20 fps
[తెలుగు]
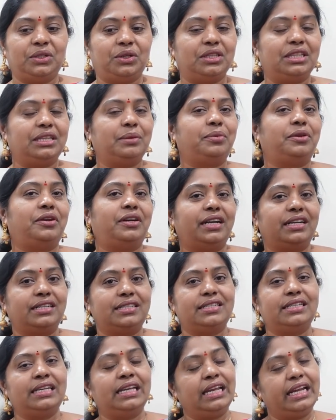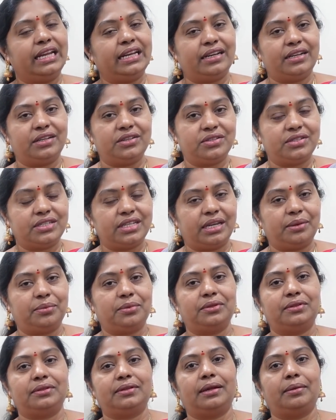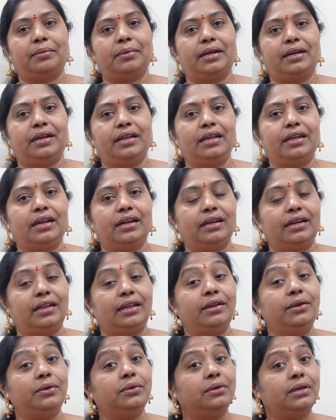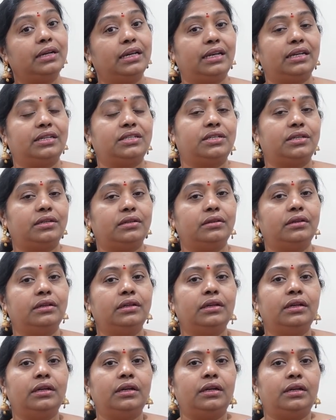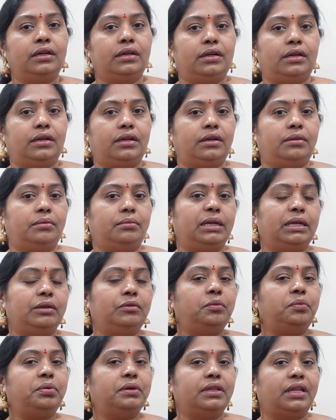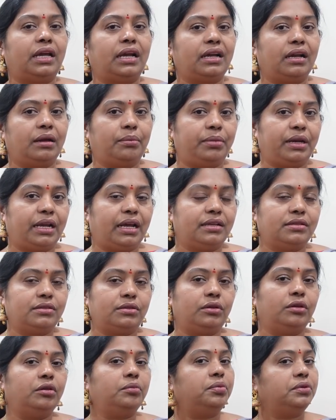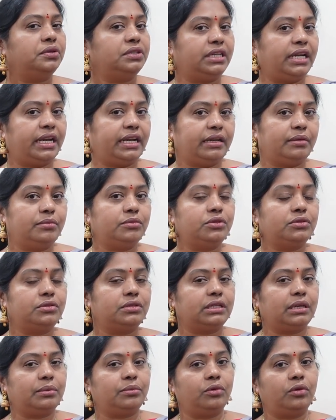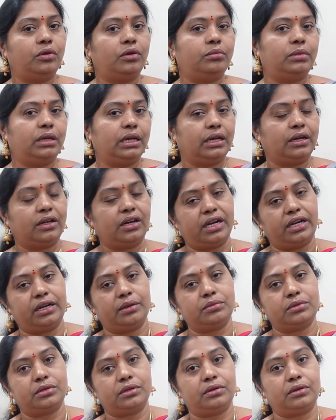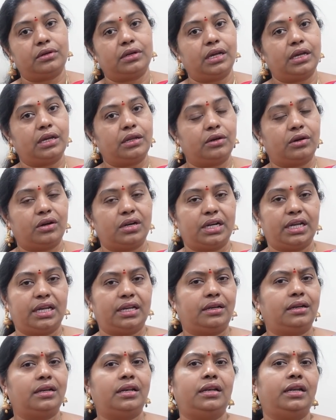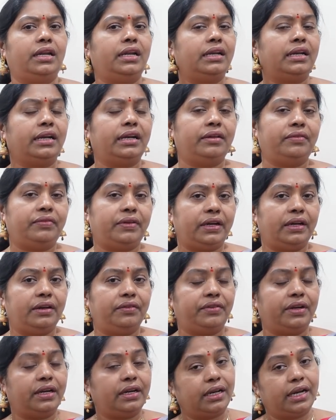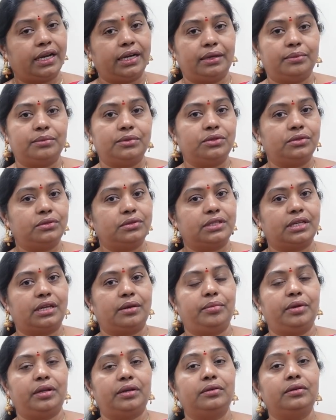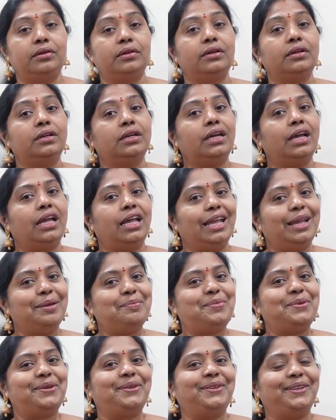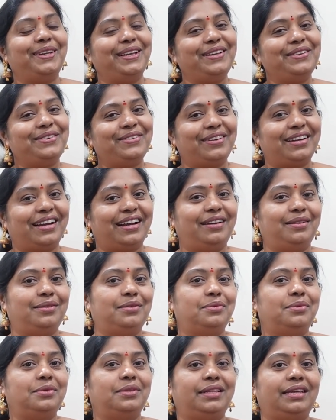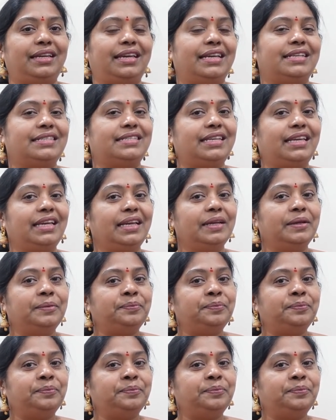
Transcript: కొత్త ప్రోడక్ట్స్ని ఇంట్రడ్యూస్ చేయబోతున్నామండి అంటే న్యూ కలెక్షన్ మనం ఇప్పుడు దాకా బ్రాస్లో పూజ ఐటమ్స్ చూసాము హోమ్ డెకార్ ఐటమ్స్లో కూడా రాట్ ఐరన్ అని ఇట్లా డిఫరెంట్ డిఫరెంట్ ఐటమ్స్ చూసారు మీరు ఇప్పుడు ఇంకొక అడుగు ముందుకేసి